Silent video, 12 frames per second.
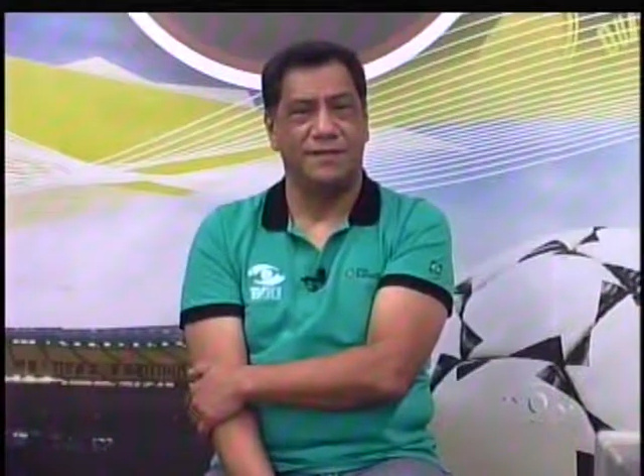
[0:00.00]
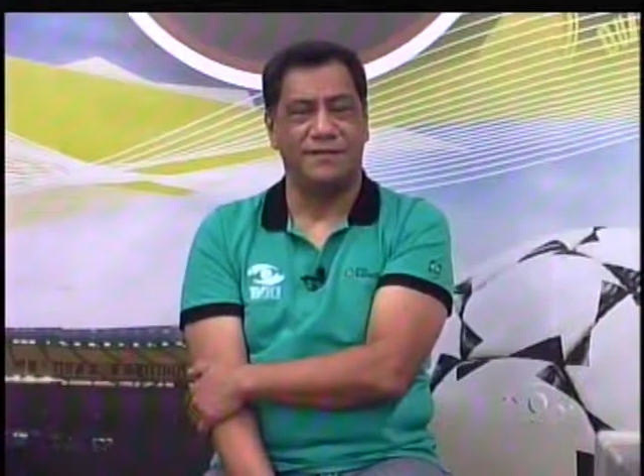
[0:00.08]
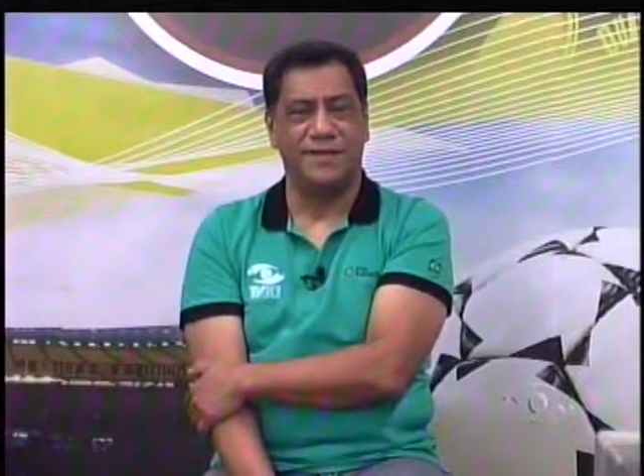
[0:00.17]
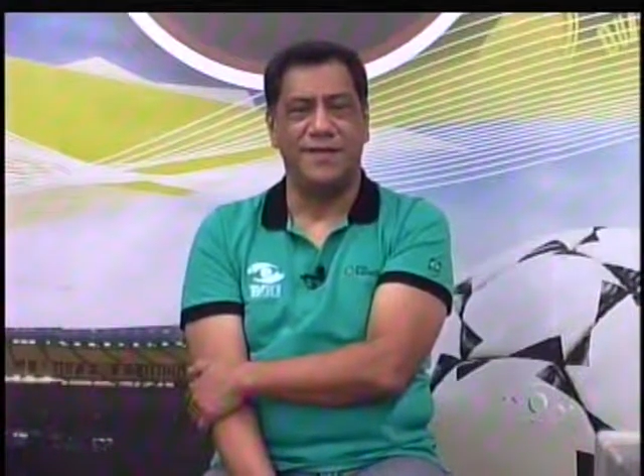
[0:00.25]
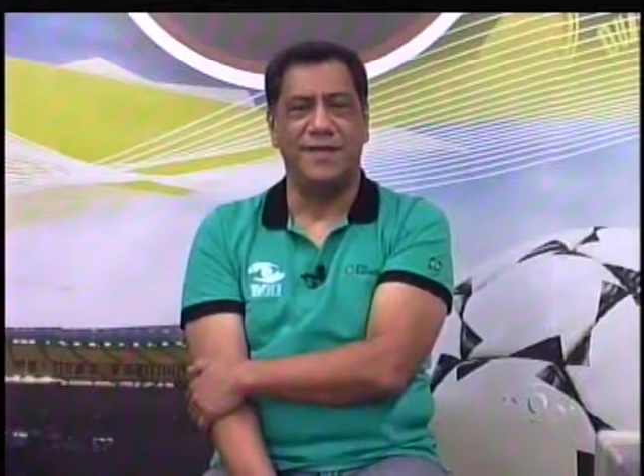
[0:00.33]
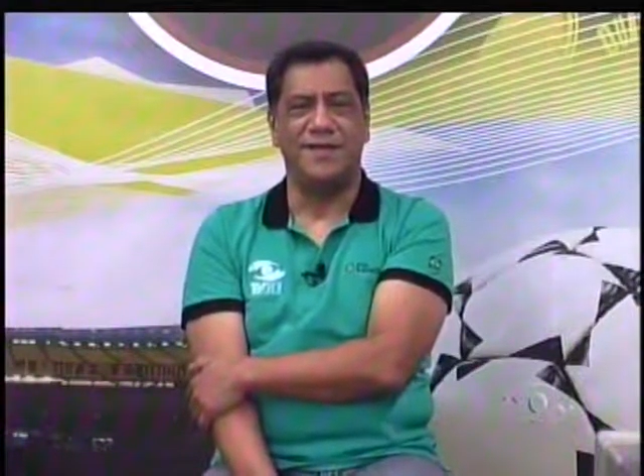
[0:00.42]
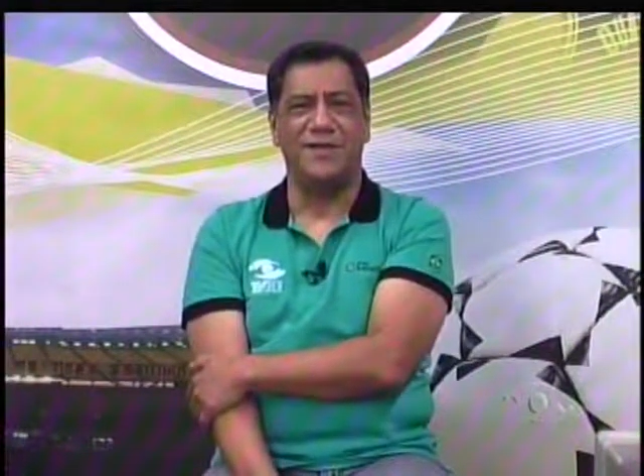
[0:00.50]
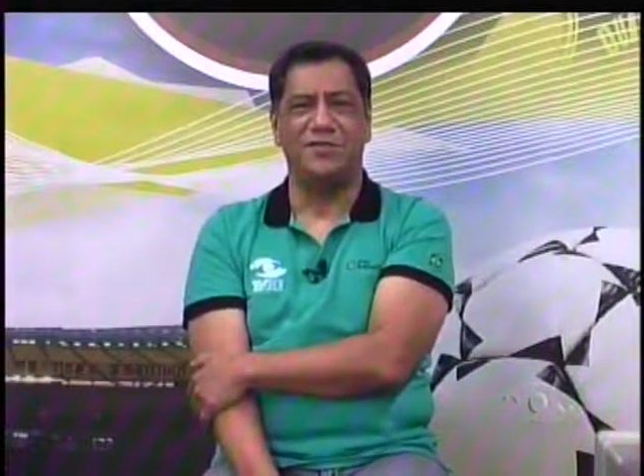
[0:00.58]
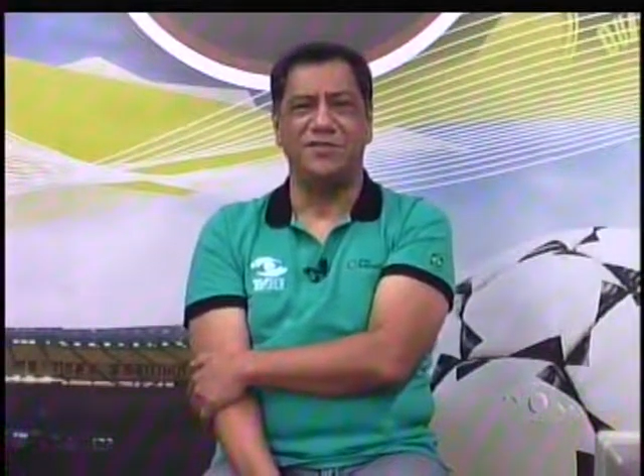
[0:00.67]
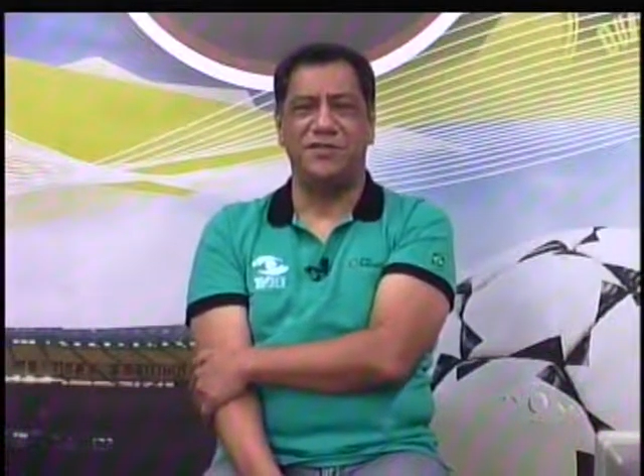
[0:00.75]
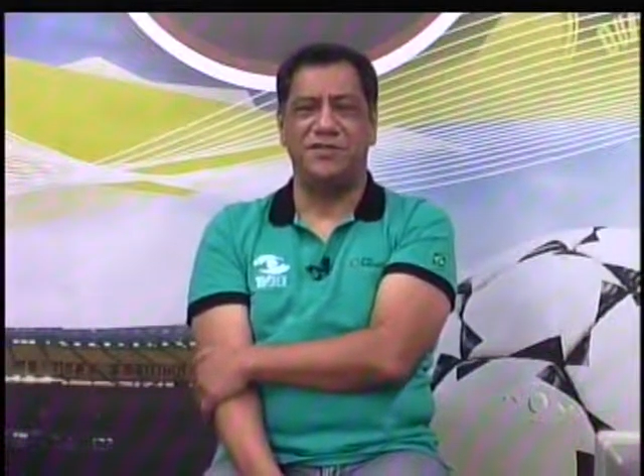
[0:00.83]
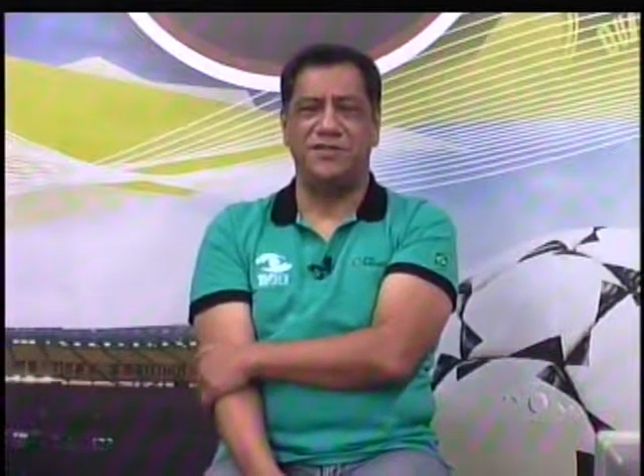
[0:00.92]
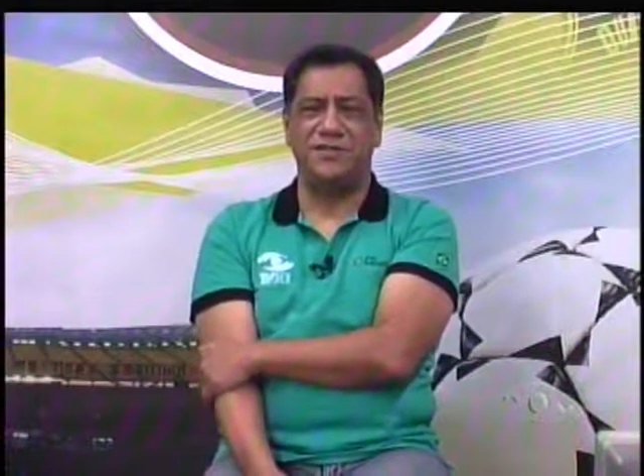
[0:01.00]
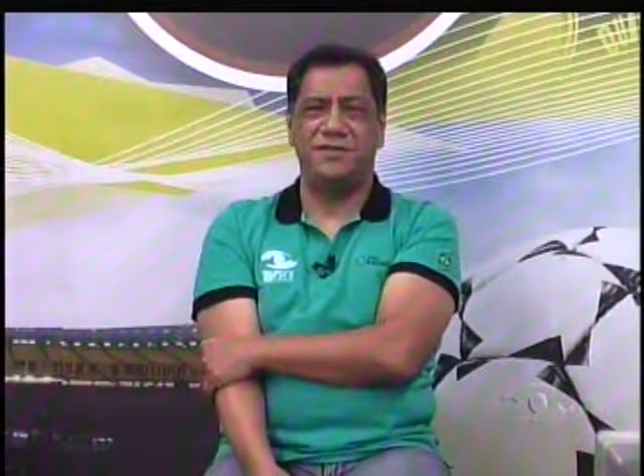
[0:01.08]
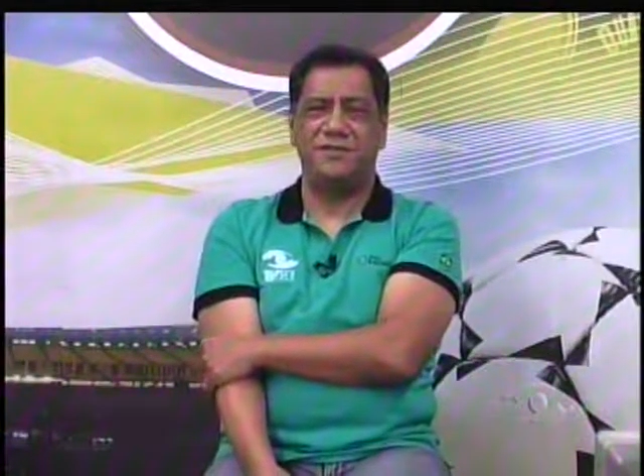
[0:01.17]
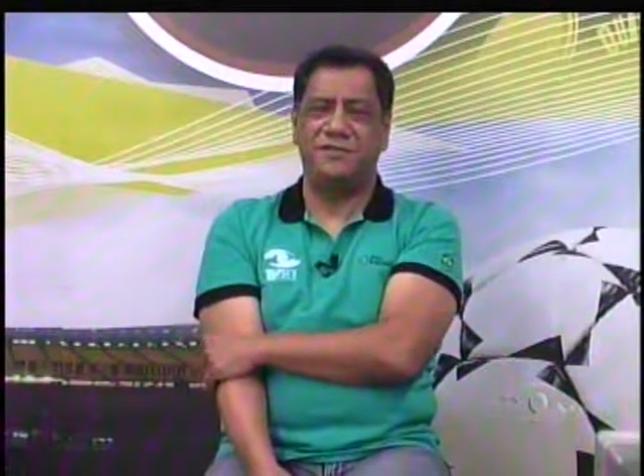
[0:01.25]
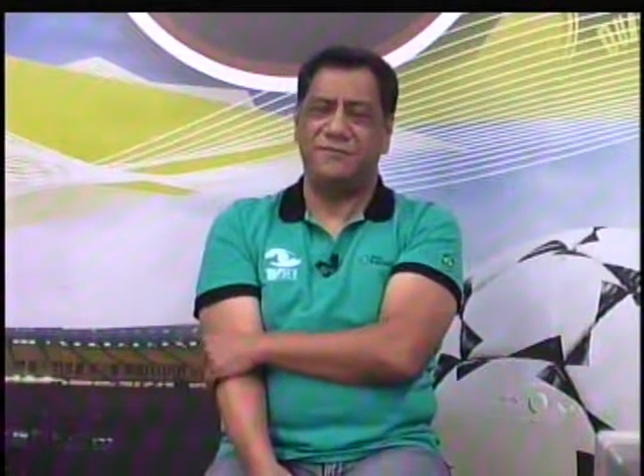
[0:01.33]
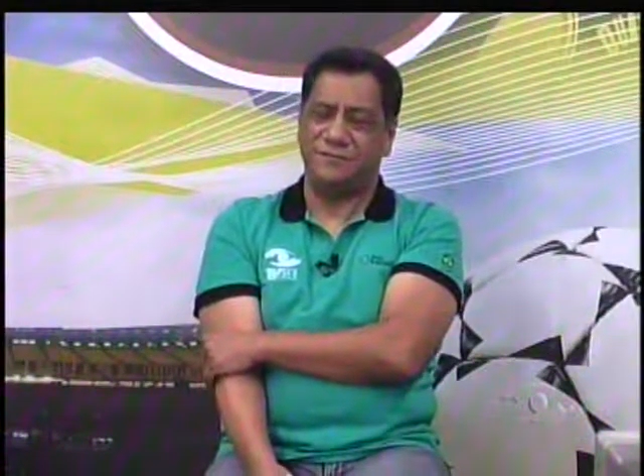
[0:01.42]
Tá aí, né? O
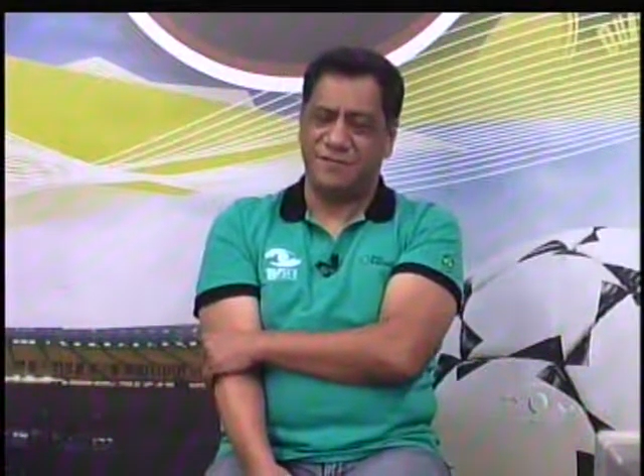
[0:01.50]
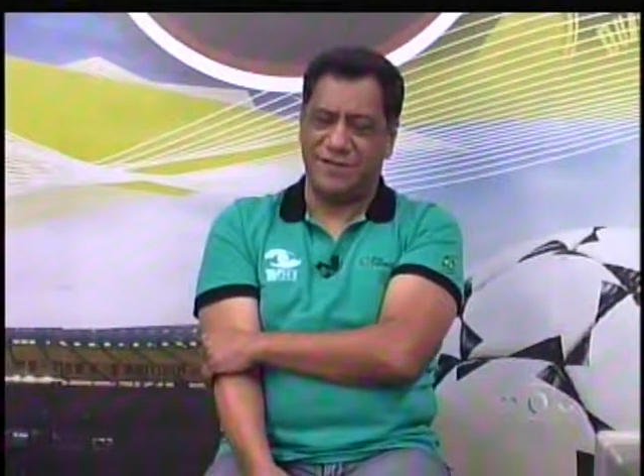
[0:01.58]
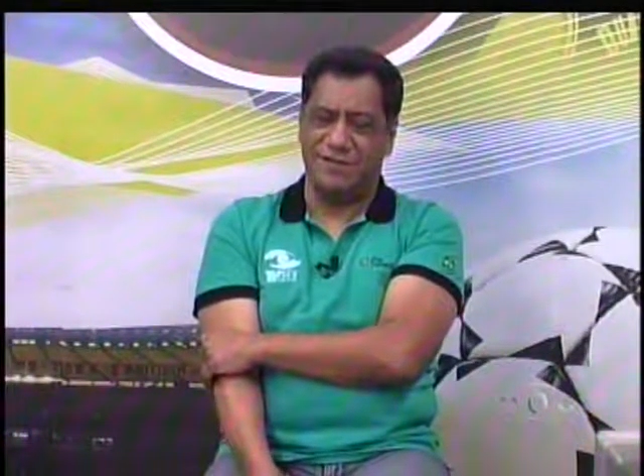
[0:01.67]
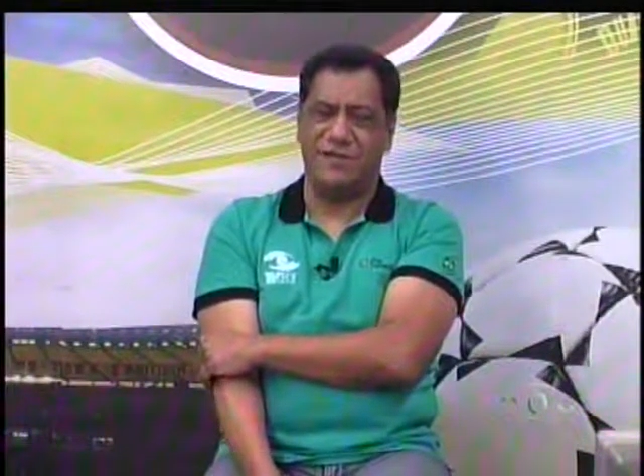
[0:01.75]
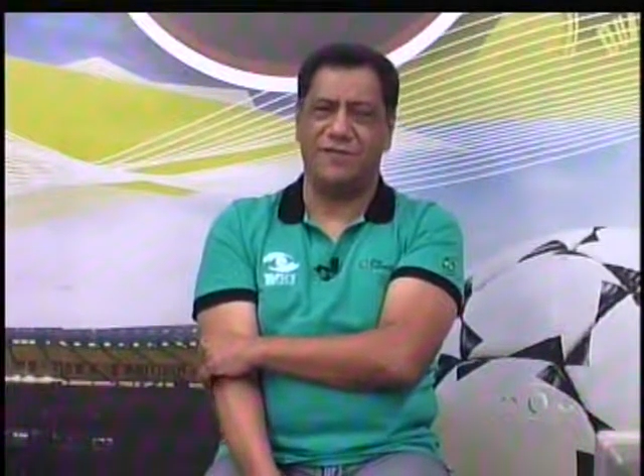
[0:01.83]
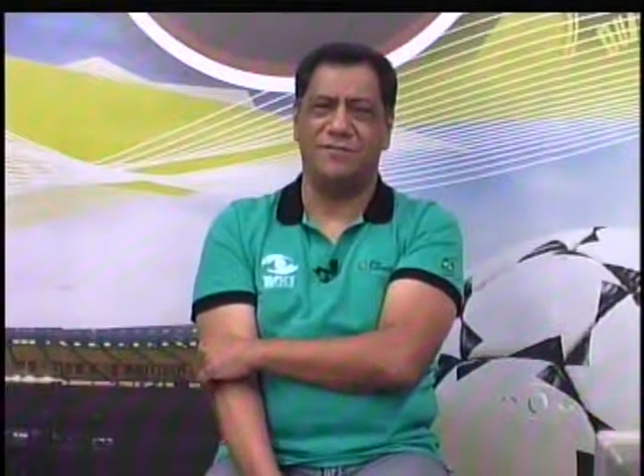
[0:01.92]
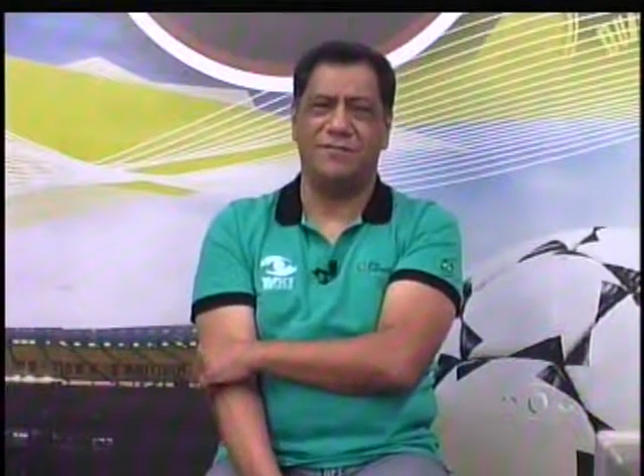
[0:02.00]
Tite tem aí